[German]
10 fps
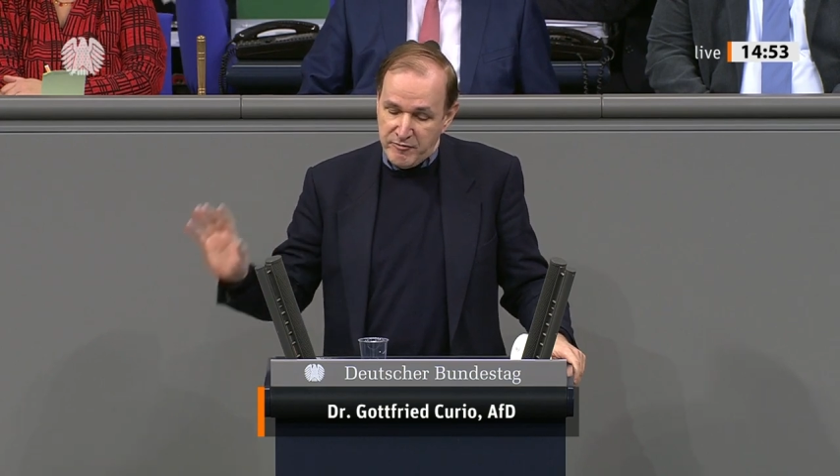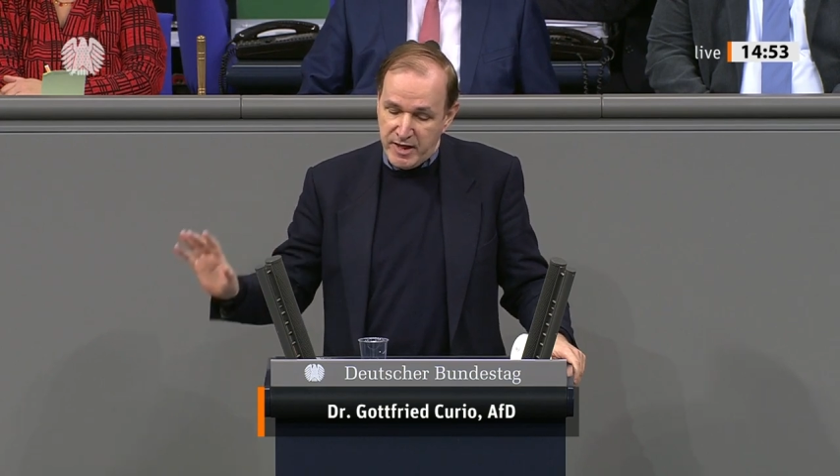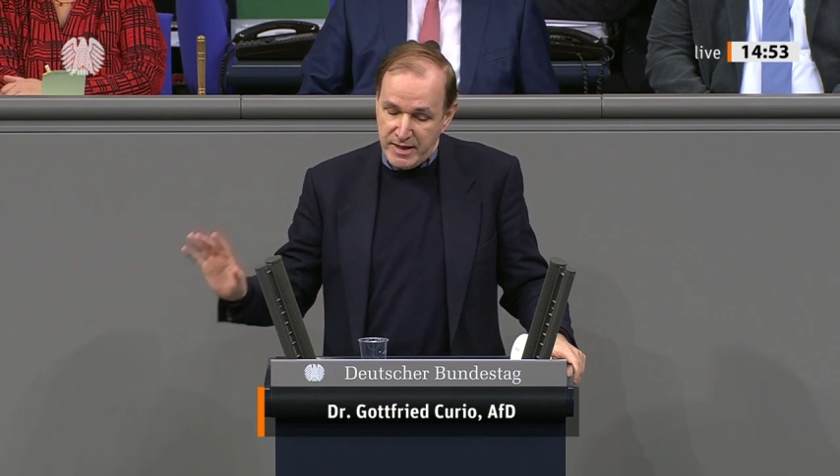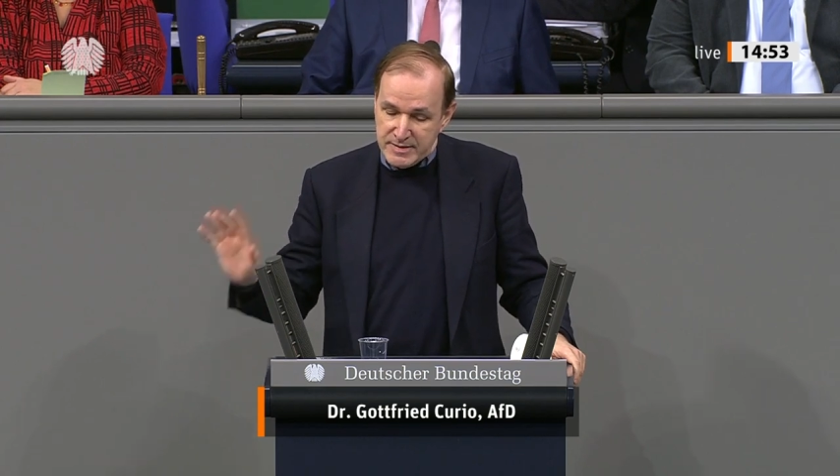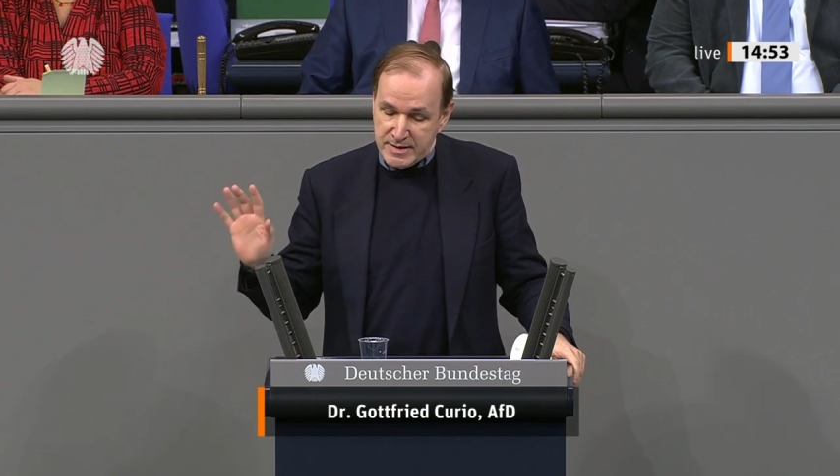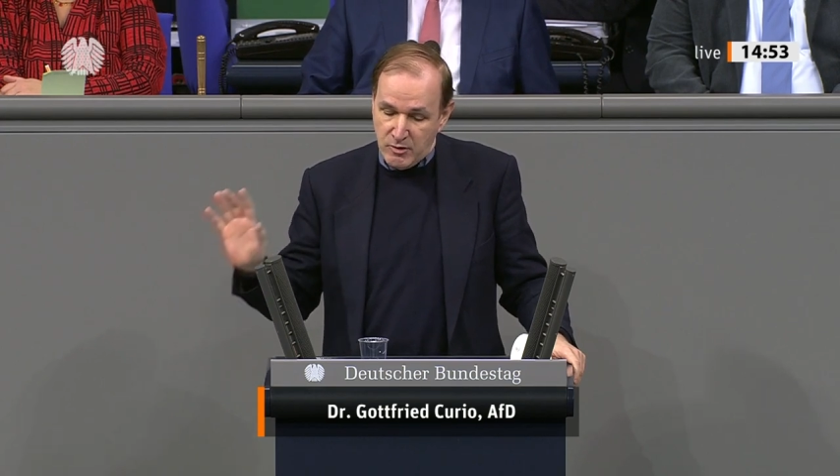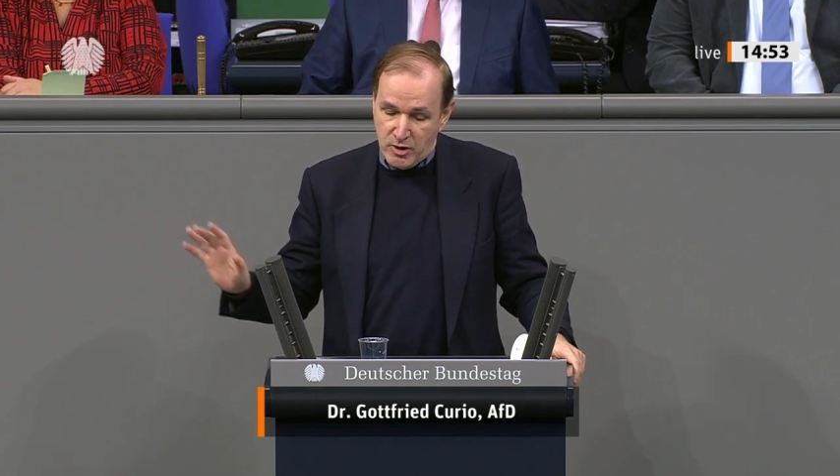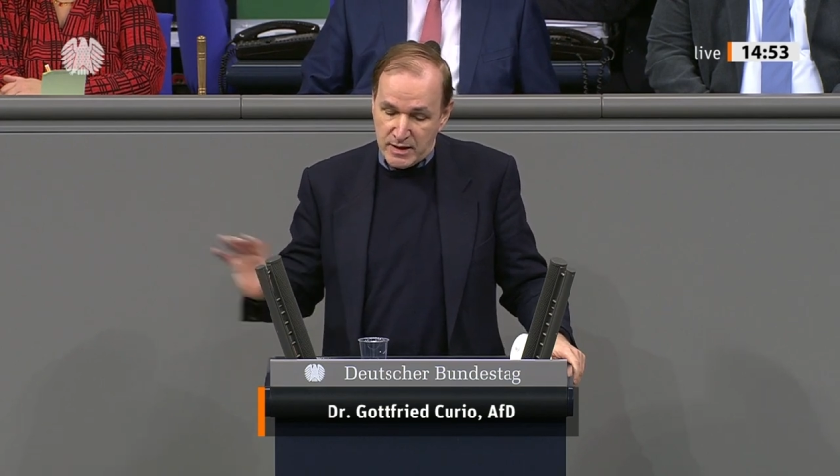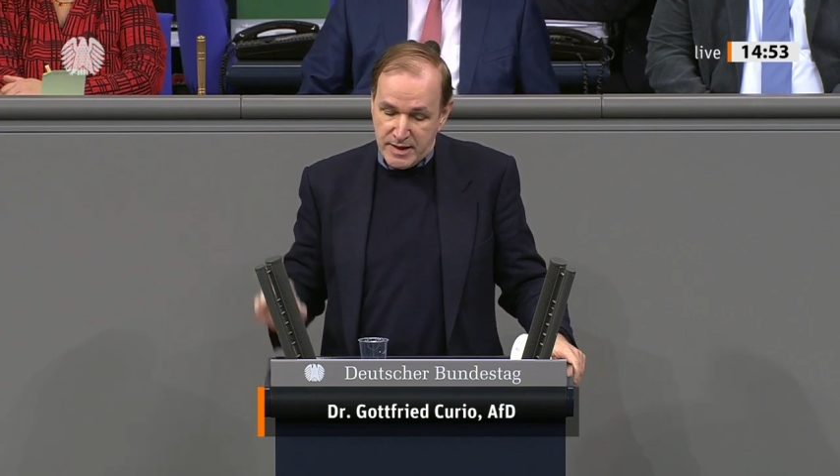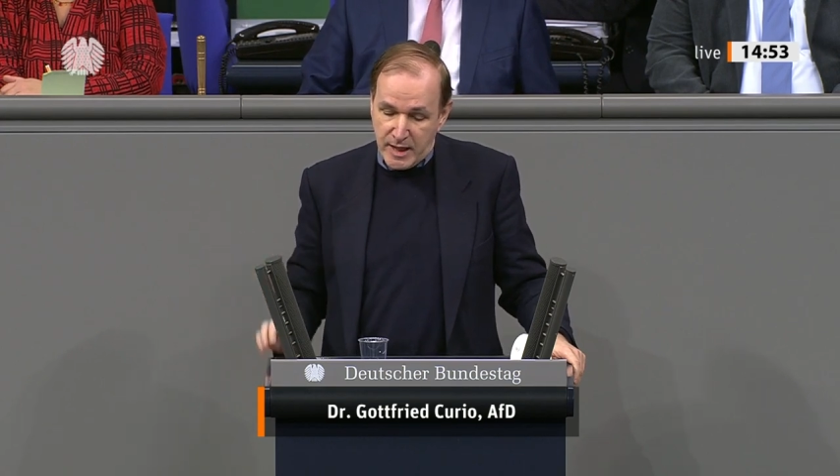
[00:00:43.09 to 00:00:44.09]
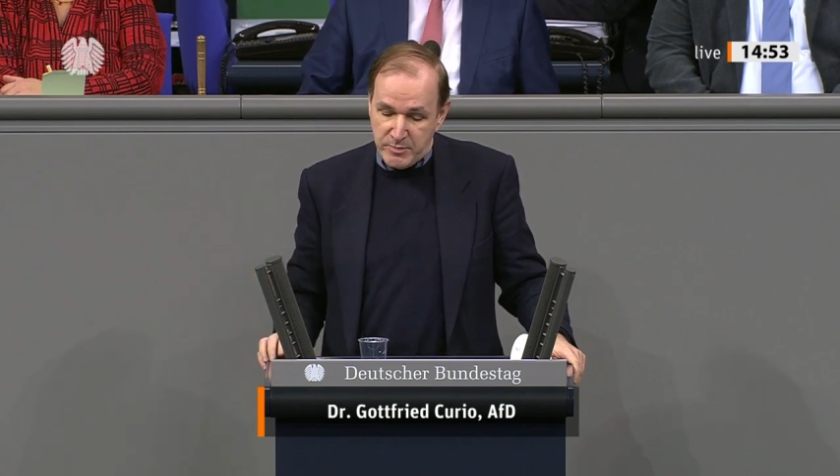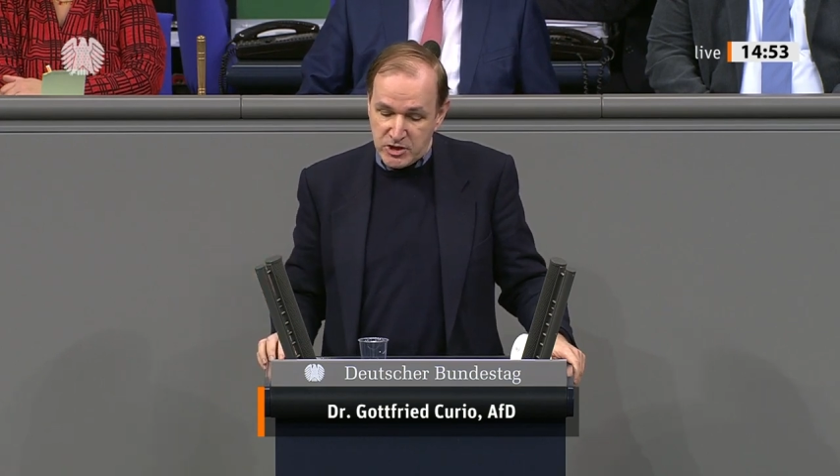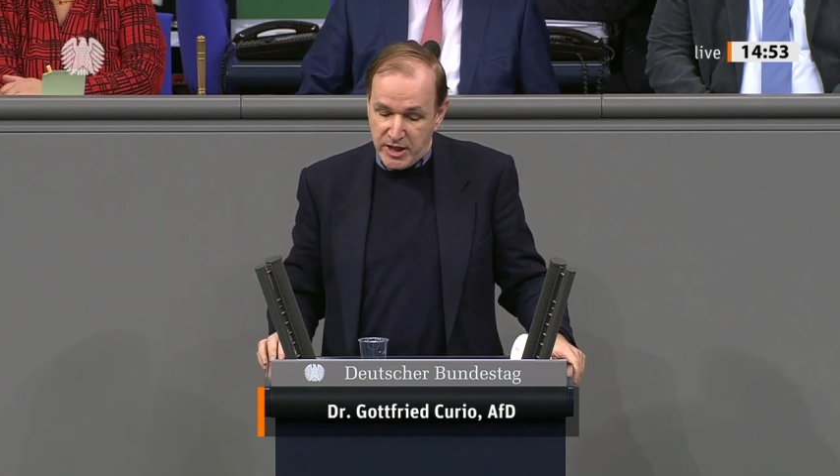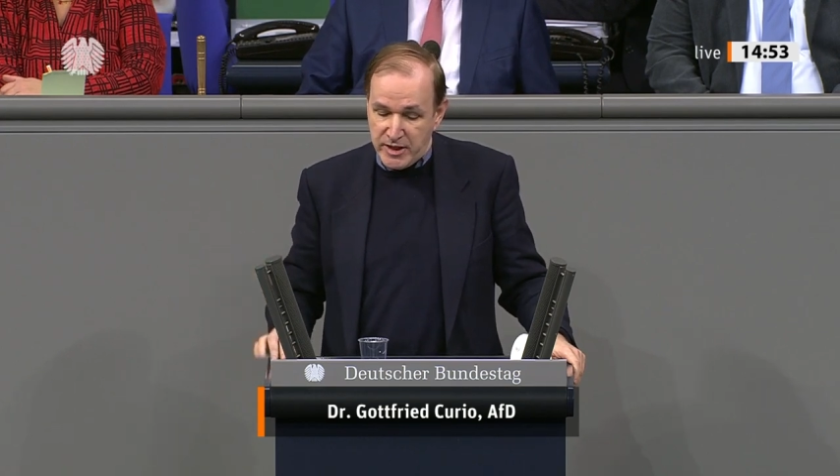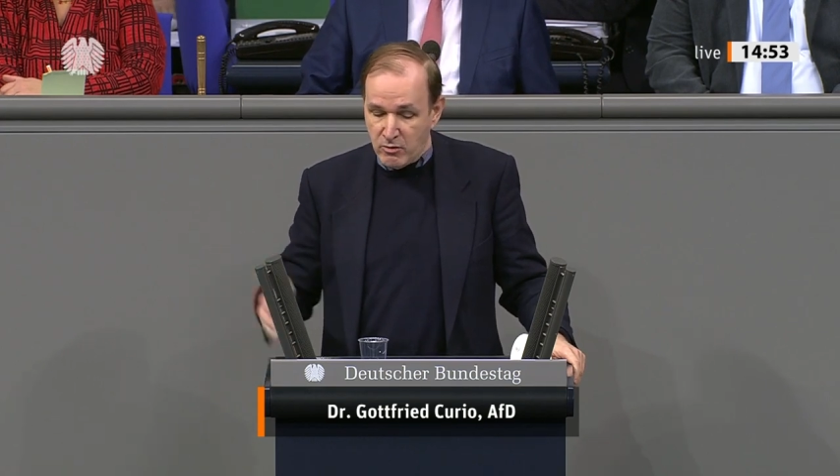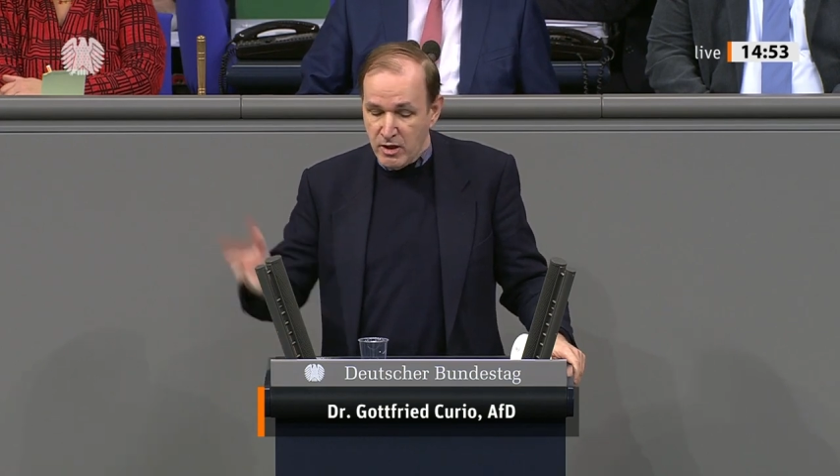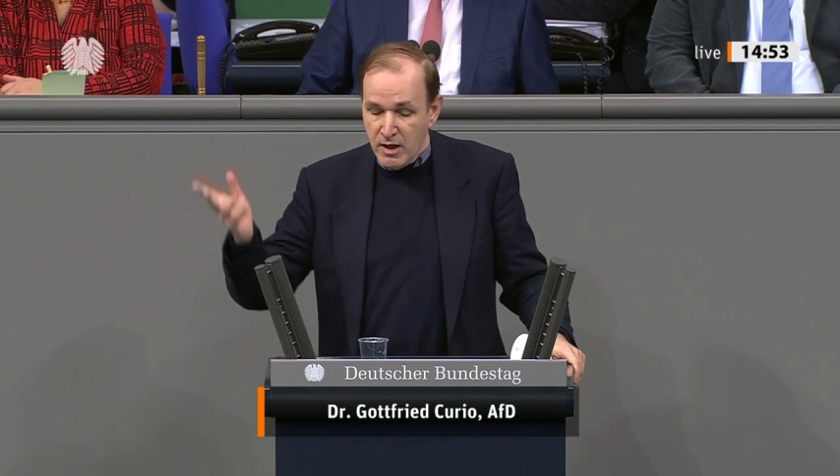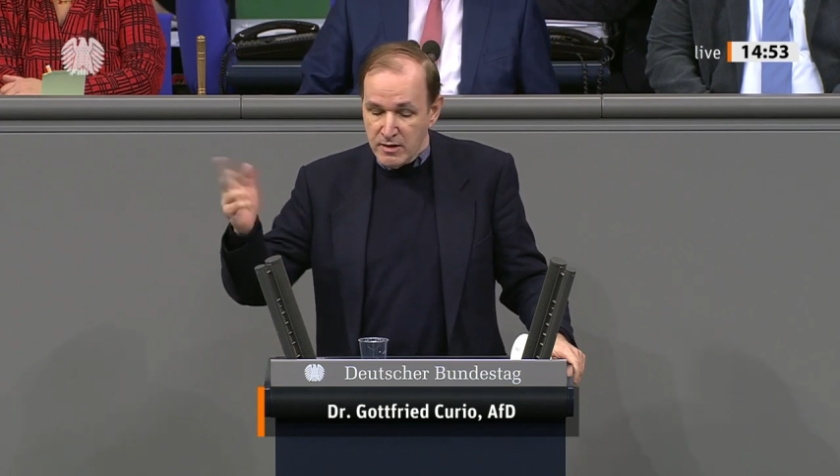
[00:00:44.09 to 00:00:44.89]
Verletzte oder Sachbeschädigung,